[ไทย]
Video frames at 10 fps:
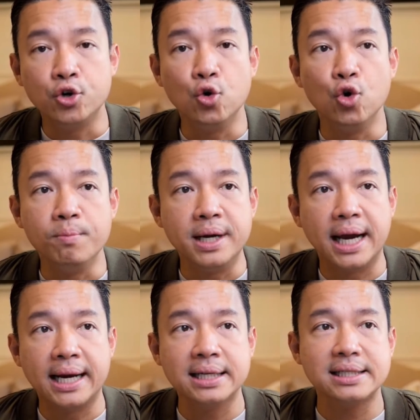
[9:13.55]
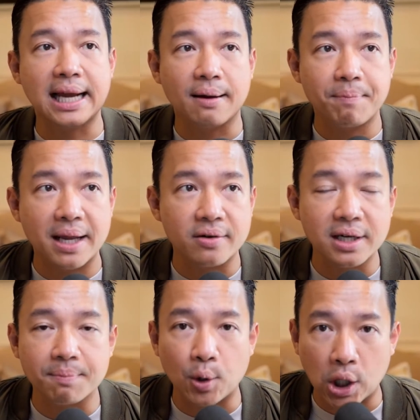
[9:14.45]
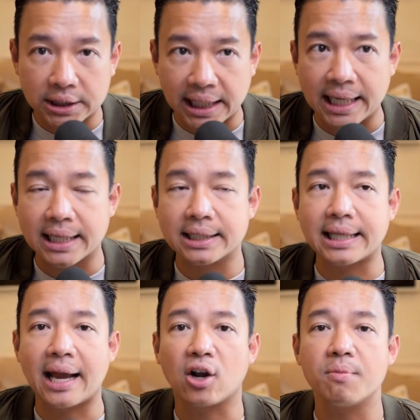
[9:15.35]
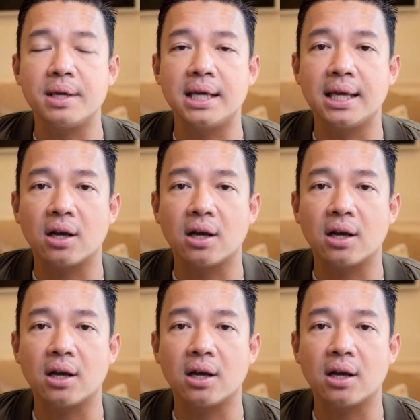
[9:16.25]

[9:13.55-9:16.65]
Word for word: ดูเหมือนจะเป็นเรื่องปกติแต่ก็มี